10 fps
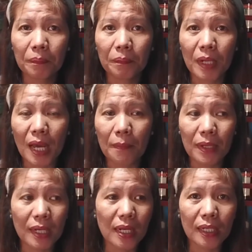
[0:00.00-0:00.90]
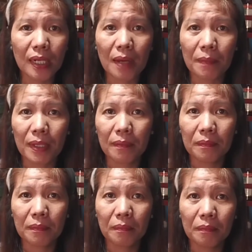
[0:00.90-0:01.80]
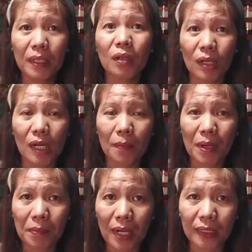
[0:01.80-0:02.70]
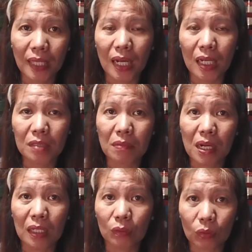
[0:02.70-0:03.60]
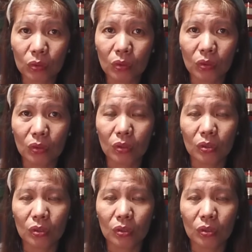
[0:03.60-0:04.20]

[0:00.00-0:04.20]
malaman na lang namin, meron na naman mga tagas, mga tulo.